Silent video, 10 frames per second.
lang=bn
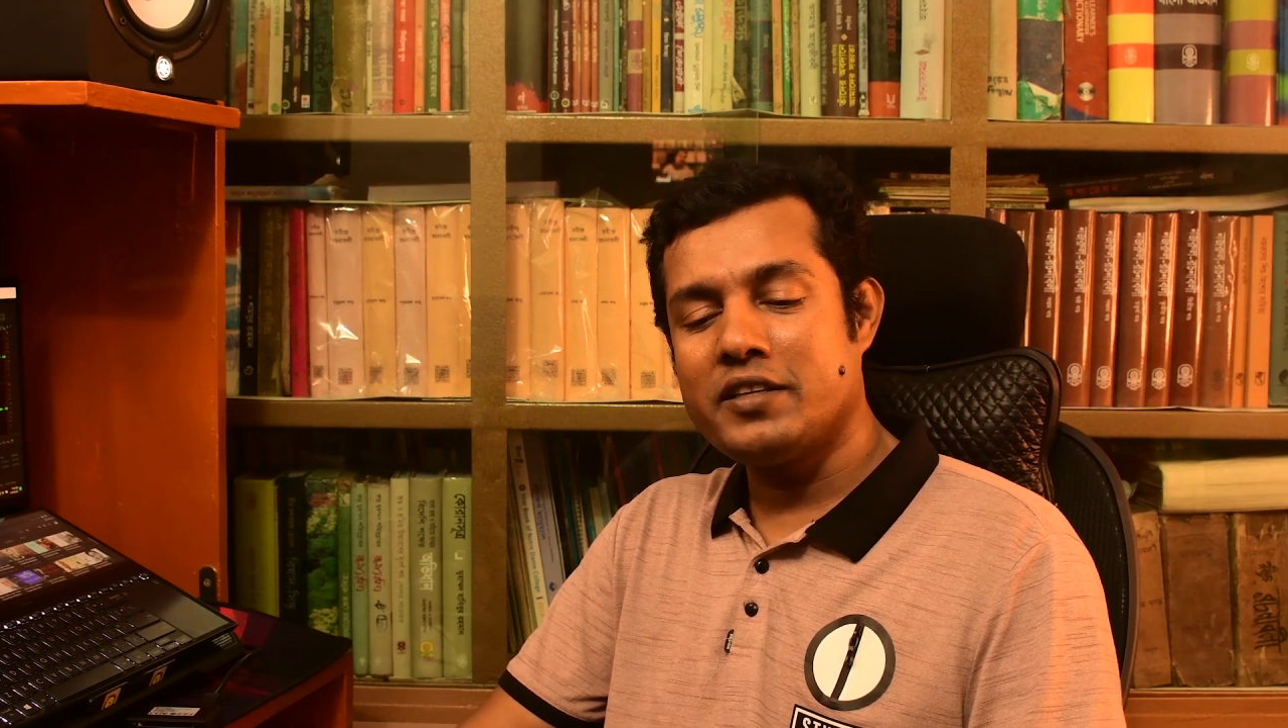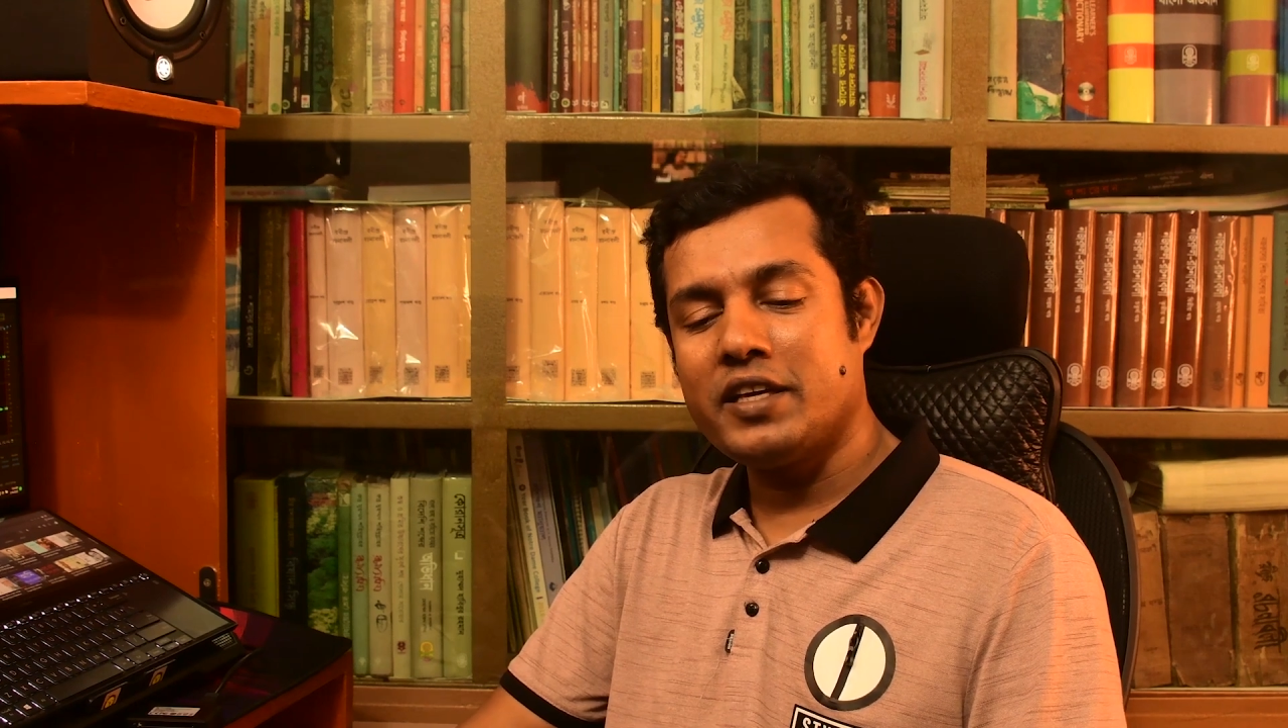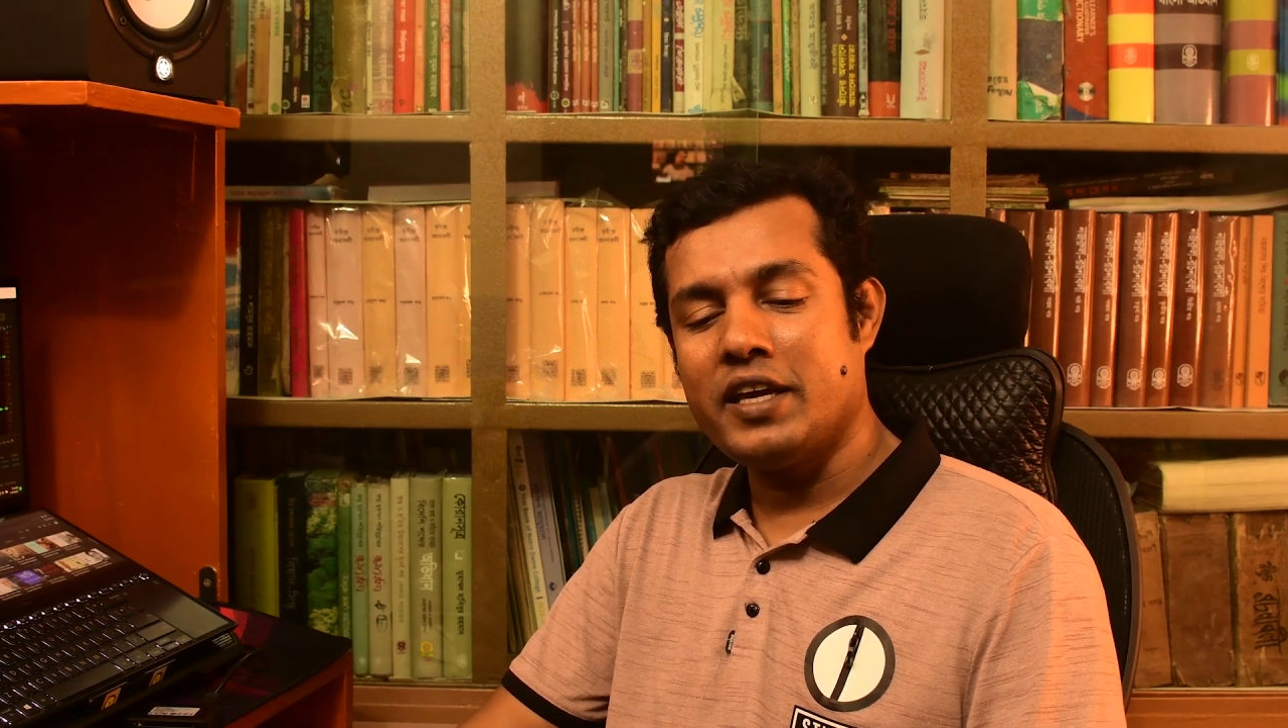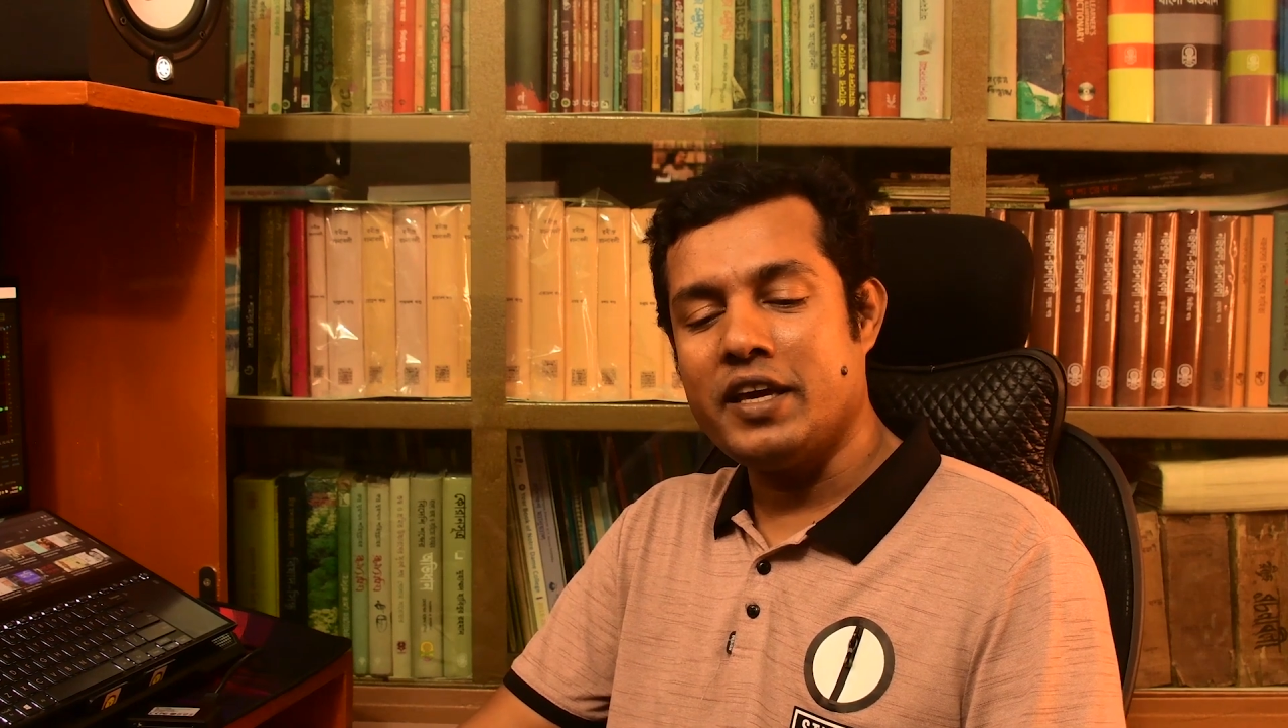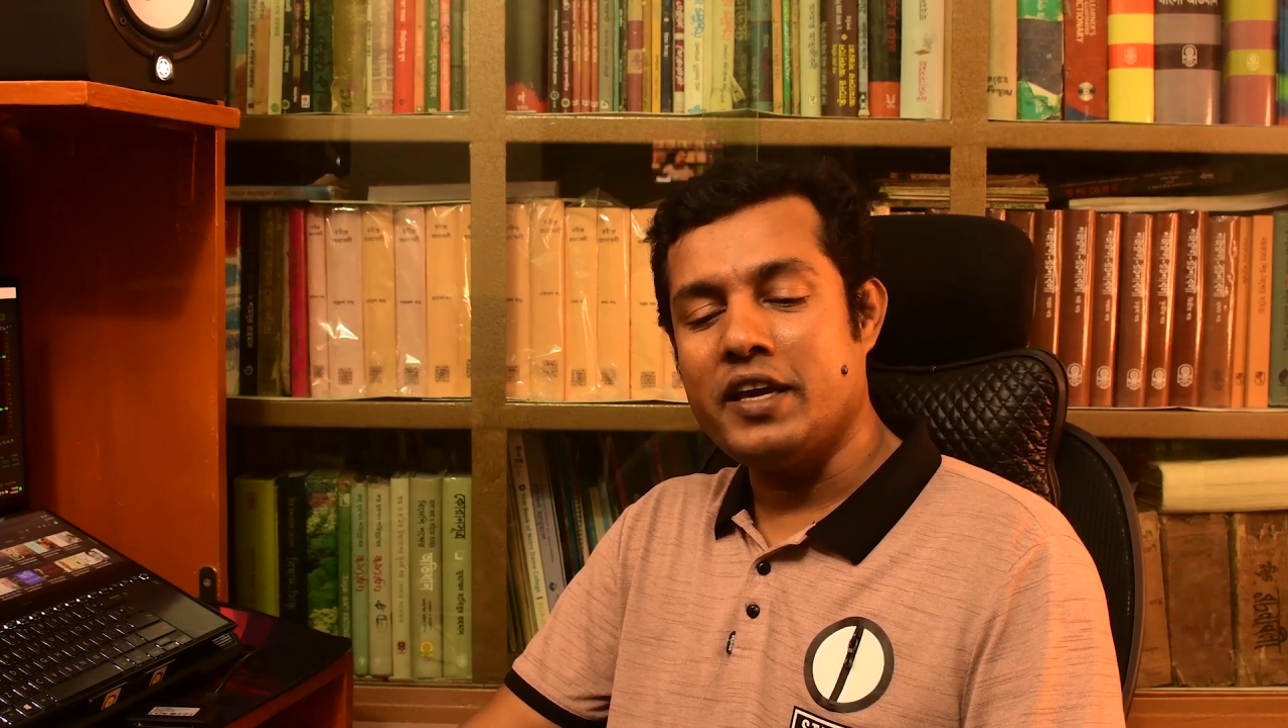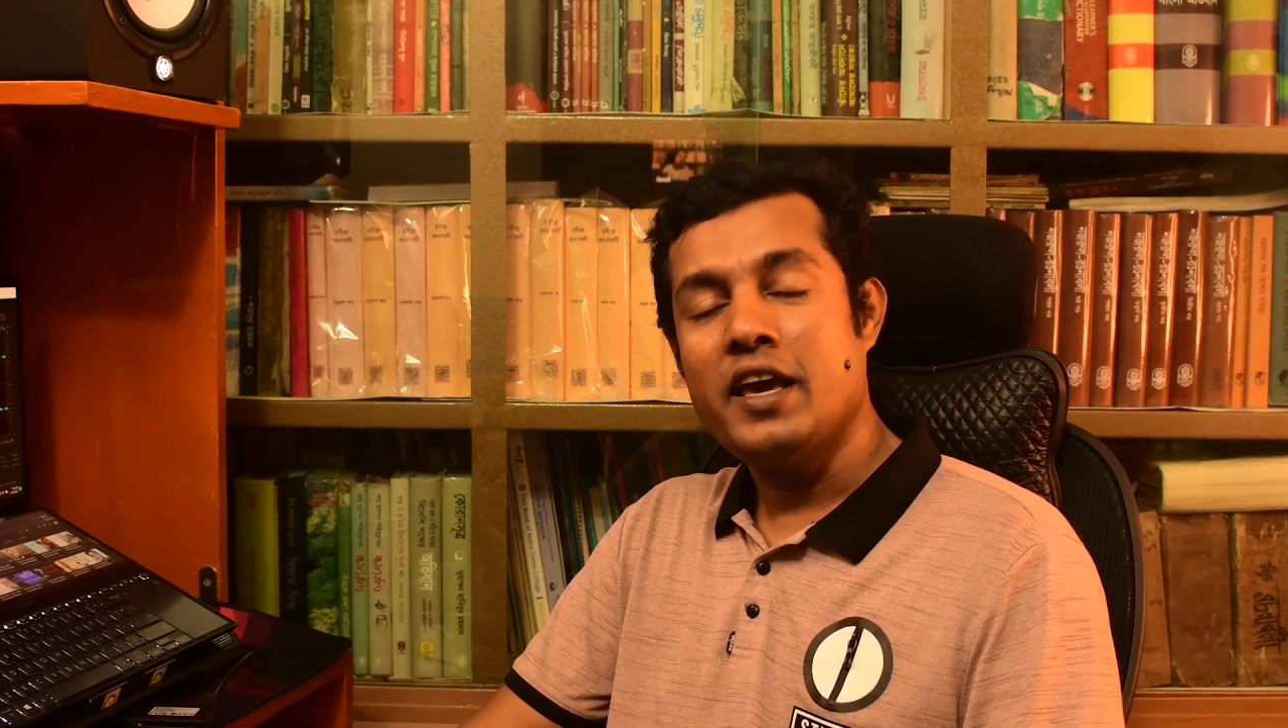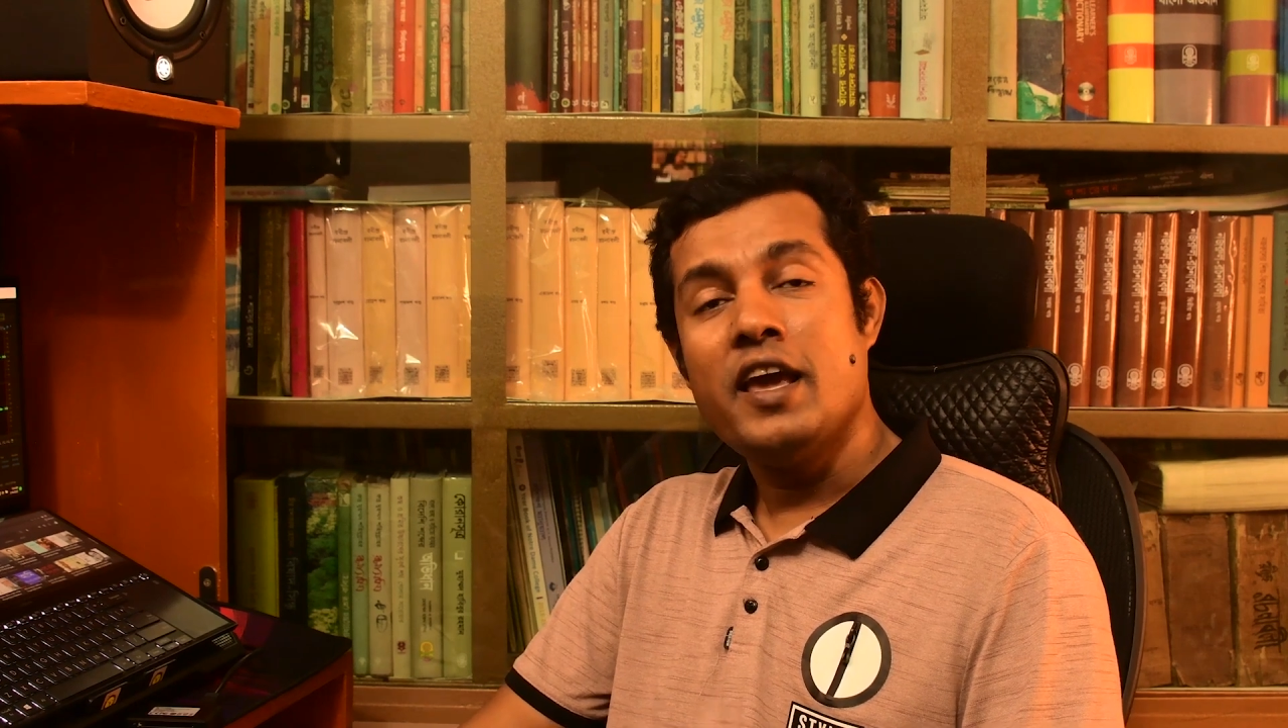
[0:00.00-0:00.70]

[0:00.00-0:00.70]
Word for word: দেখে